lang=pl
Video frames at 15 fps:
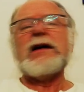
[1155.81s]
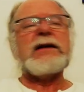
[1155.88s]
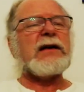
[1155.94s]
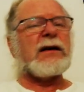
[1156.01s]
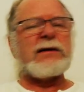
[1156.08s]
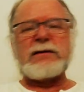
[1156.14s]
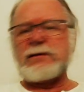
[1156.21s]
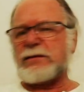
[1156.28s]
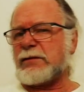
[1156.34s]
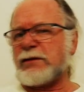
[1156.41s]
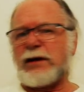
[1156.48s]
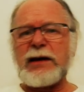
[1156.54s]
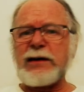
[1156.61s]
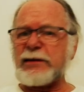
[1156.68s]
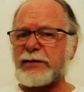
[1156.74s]
Ja
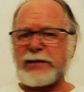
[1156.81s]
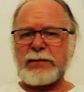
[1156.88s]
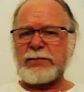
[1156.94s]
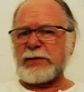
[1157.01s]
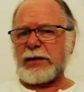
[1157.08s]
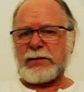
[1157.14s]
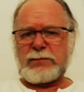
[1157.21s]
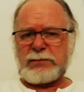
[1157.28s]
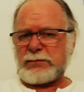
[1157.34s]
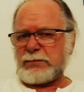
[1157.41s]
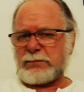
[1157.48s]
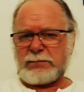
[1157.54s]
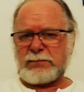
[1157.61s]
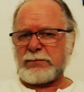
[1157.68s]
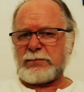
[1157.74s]
nie jestem
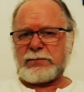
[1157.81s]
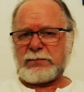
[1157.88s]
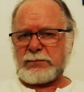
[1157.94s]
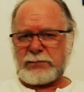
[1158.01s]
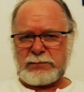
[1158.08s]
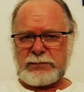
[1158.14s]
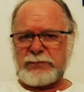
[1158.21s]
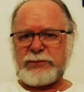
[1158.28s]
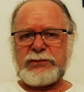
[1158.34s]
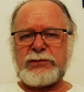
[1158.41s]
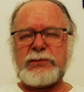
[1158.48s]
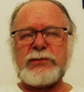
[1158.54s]
tam